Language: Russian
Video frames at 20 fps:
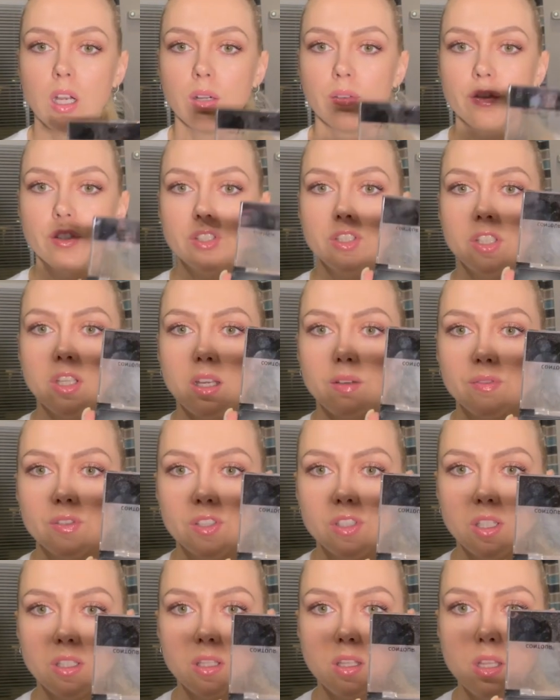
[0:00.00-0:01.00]
Все,
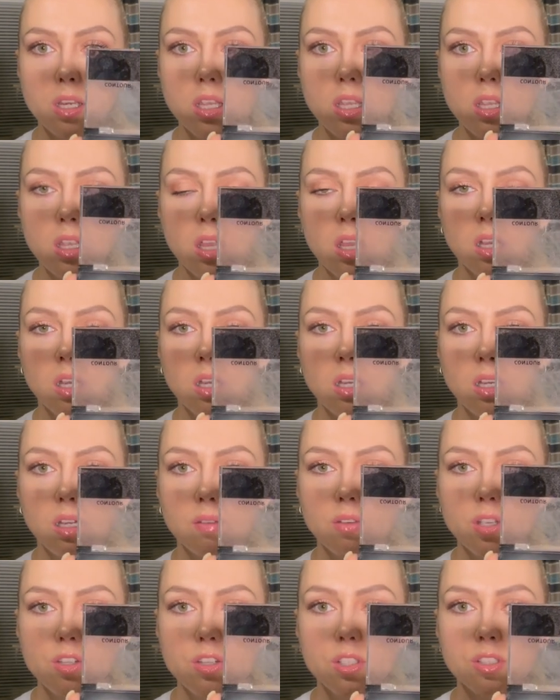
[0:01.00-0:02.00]
все три э,
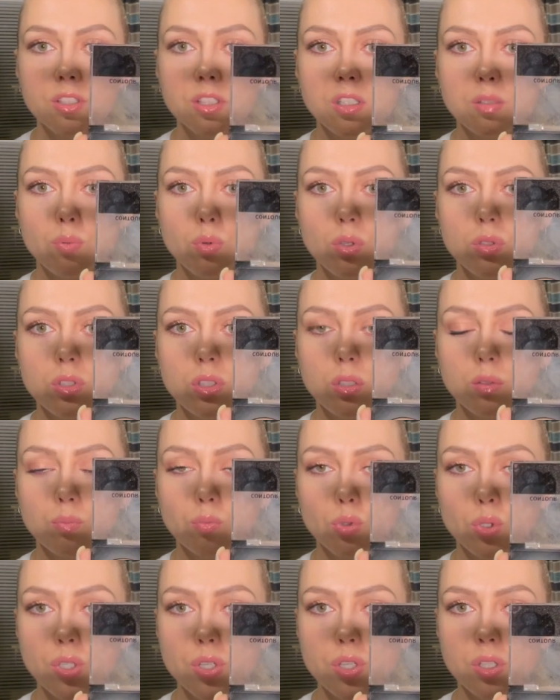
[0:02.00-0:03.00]
вещи здесь просто
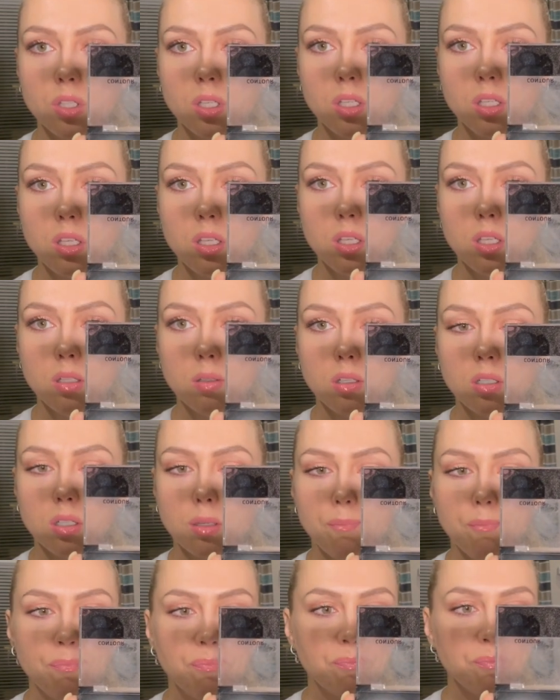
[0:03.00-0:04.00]
пушечные, и э,
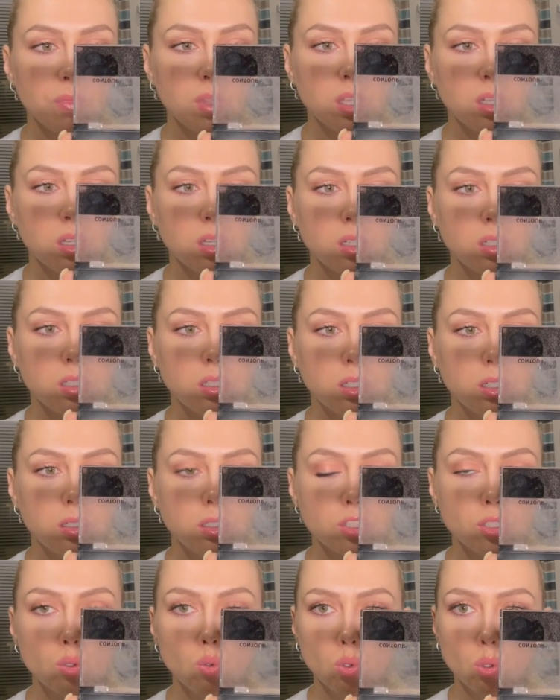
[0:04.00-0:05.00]
э,
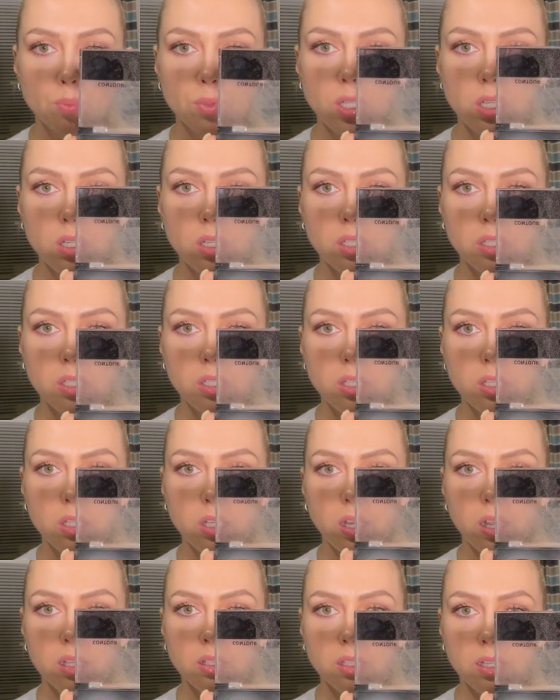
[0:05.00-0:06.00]
скульптор, и
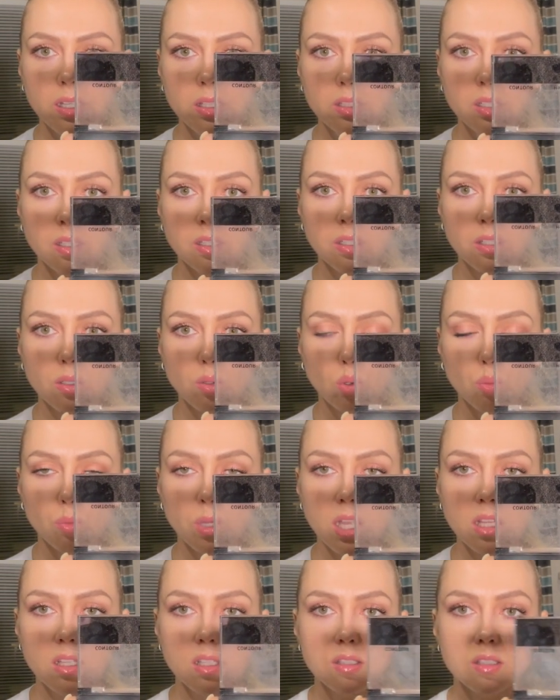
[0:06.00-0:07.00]
хайлайтер, и
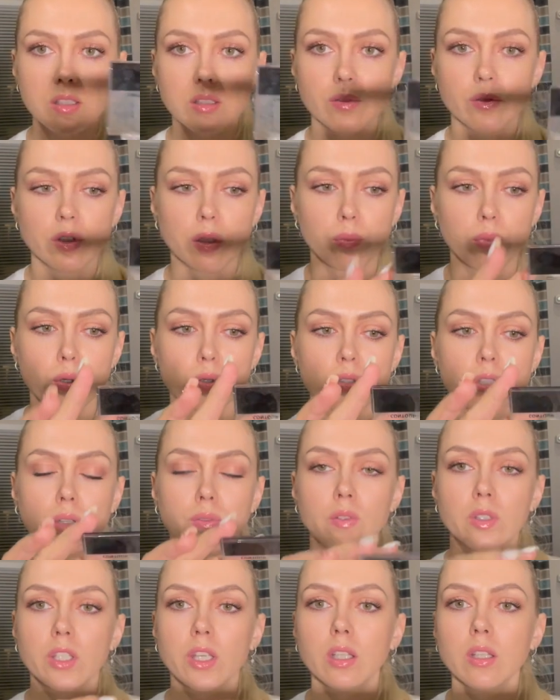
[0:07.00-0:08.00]
румяна. Здесь все просто
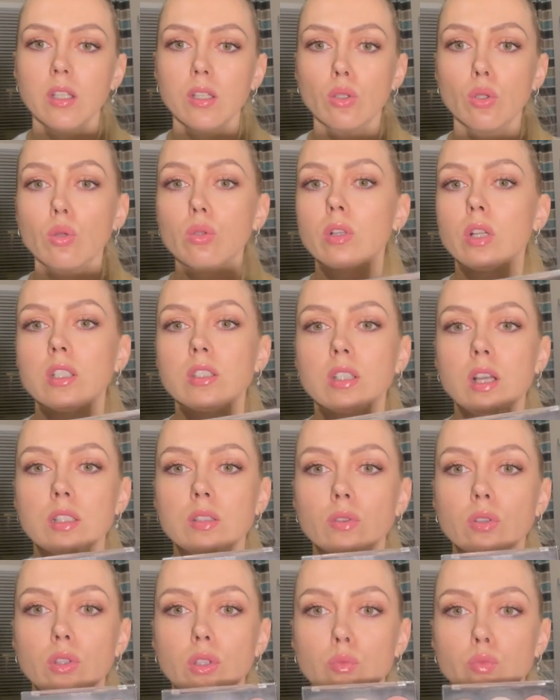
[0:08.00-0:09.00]
офигенные. Долго
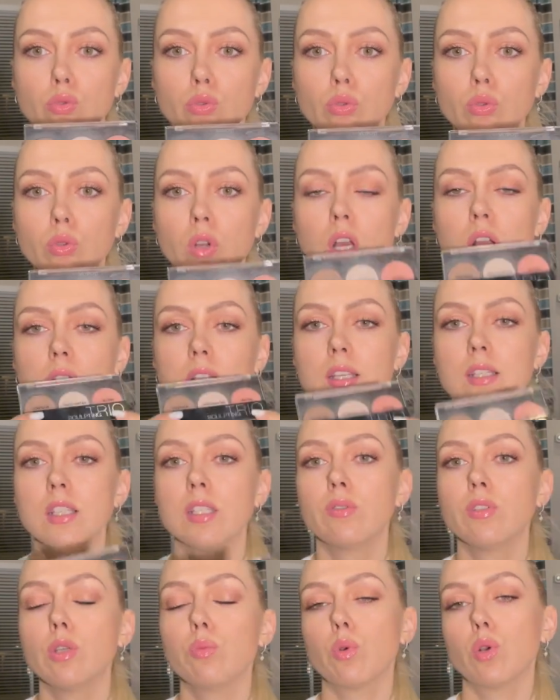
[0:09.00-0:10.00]
рассказывать не буду. Если
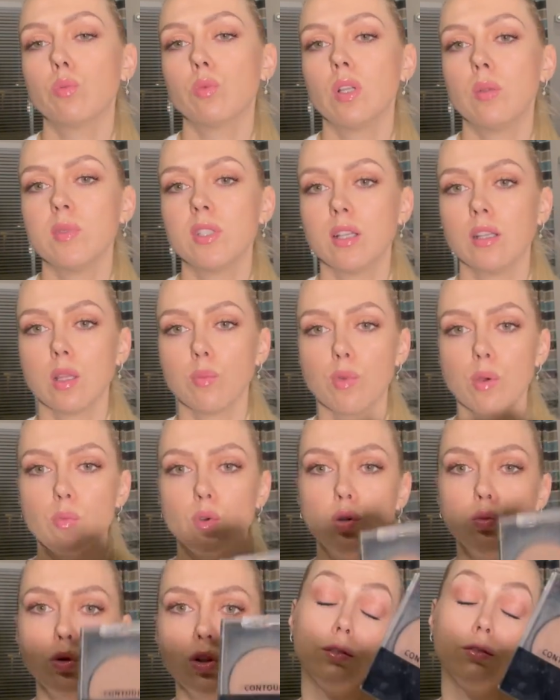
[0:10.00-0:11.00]
вы не пробовали, обязательно
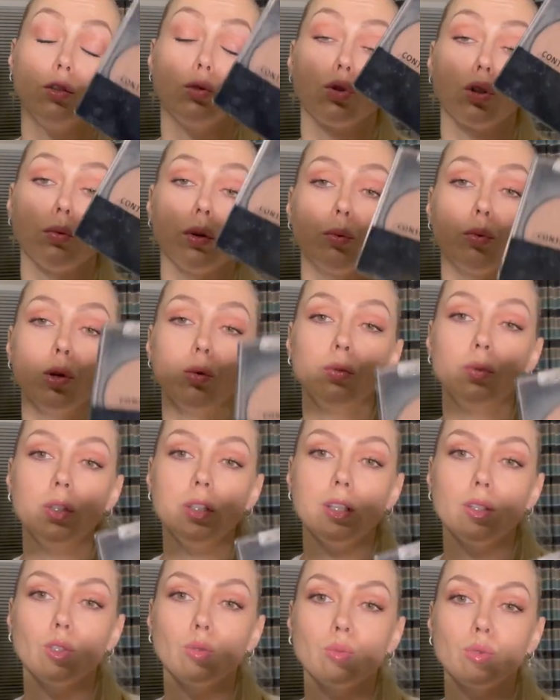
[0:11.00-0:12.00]
попробуйте. Вы уже попробовали,
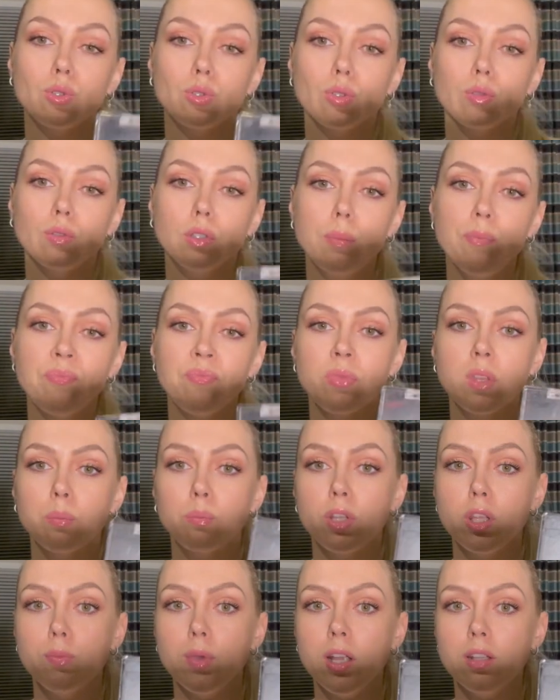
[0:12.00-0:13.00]
я думаю, что вы
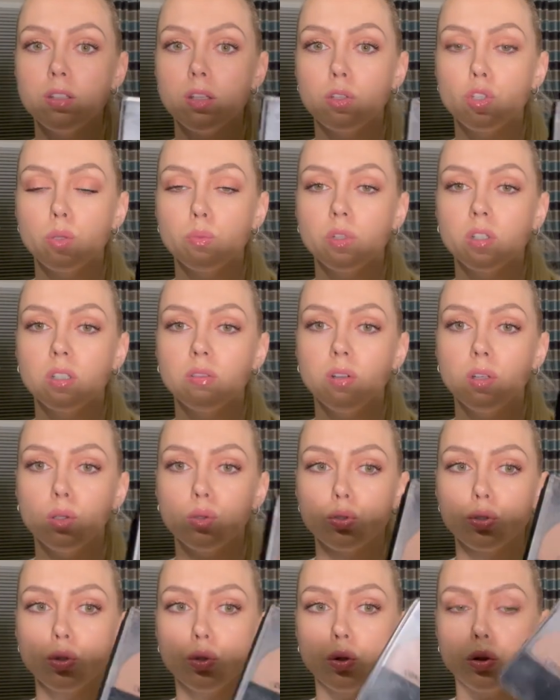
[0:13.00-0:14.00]
понимаете, о чем я говорю.
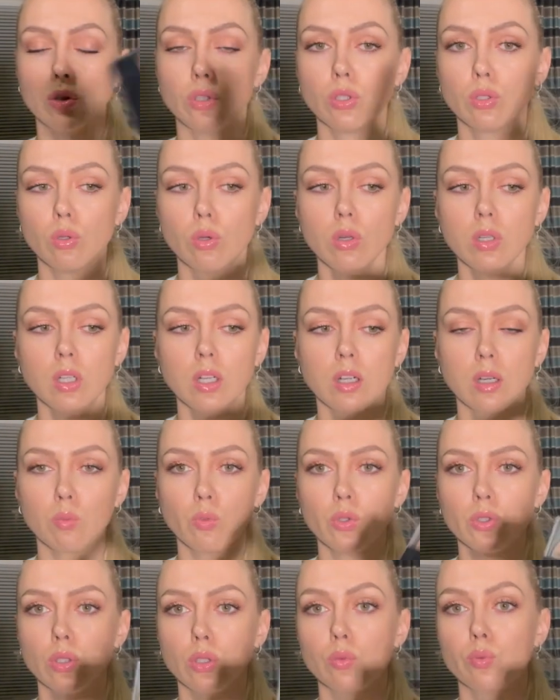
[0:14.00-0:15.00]
Стоит недорого,
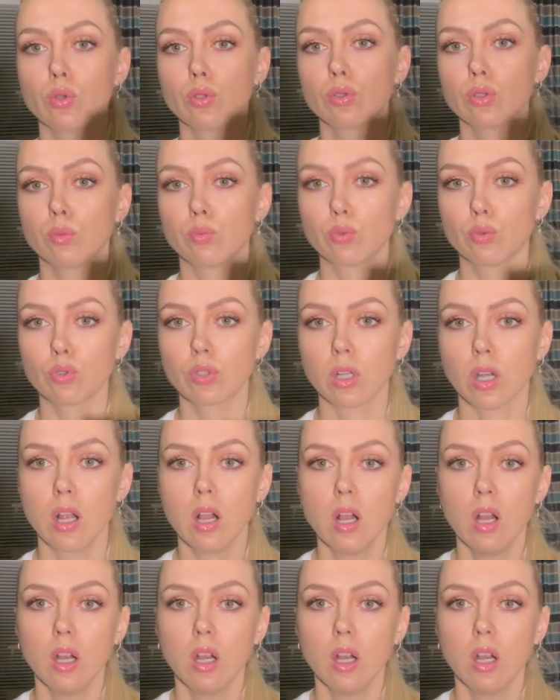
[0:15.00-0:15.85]
работает просто пушка.